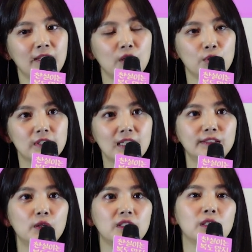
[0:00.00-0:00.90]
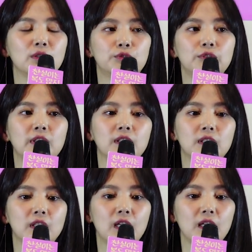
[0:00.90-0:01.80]
연장선이 될 수
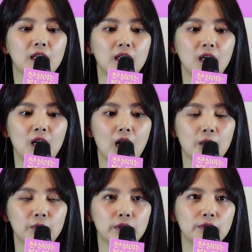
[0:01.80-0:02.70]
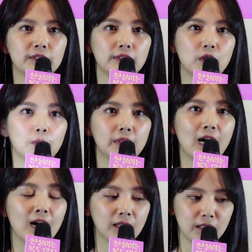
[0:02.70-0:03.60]
있는데 아무래도 직업이
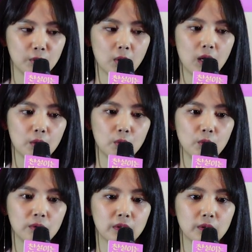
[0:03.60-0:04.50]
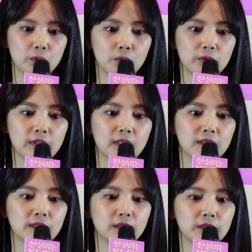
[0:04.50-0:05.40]
같기도 하고 그리고
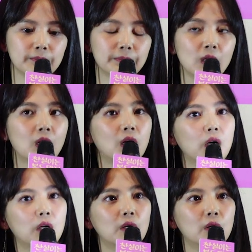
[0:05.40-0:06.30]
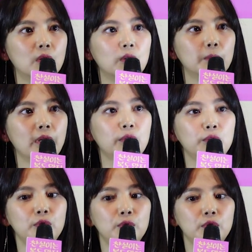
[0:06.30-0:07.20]
제가 지금 어,
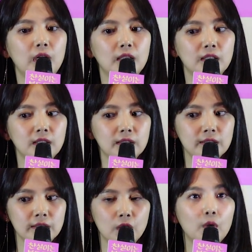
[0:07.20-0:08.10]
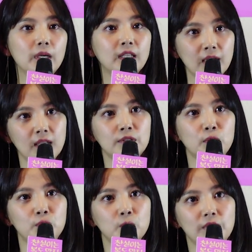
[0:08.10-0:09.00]
배우라는 직업에
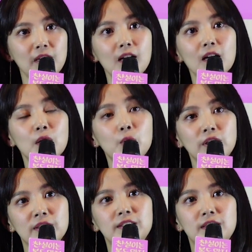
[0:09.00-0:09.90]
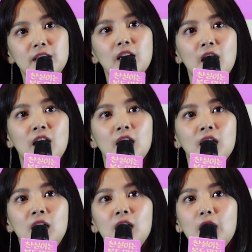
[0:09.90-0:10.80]
대해서 좀 생각하고 있는 시기에
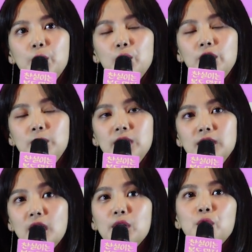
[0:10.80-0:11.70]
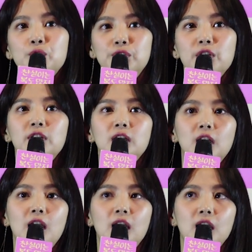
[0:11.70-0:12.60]
감독님이 시나리오를
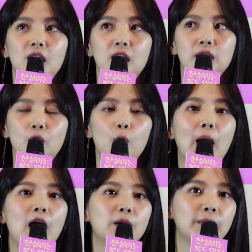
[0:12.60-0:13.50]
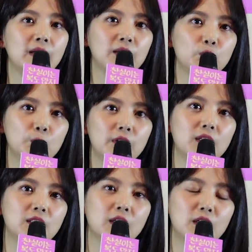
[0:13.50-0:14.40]
주셨는데 더 마음에
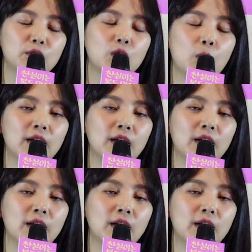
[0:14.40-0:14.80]
수이라는 캐릭터가